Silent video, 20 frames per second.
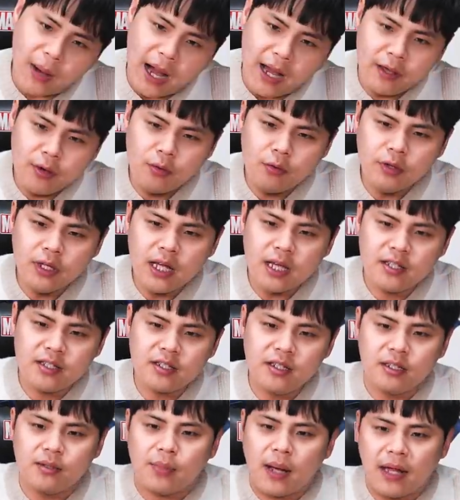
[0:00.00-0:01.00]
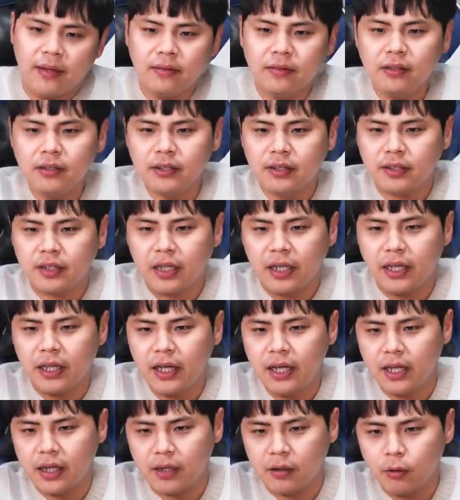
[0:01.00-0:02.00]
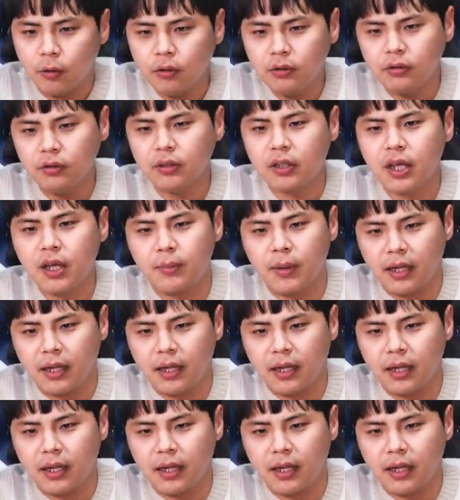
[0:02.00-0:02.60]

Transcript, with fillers: 마요네즈를 만들 때 어떻게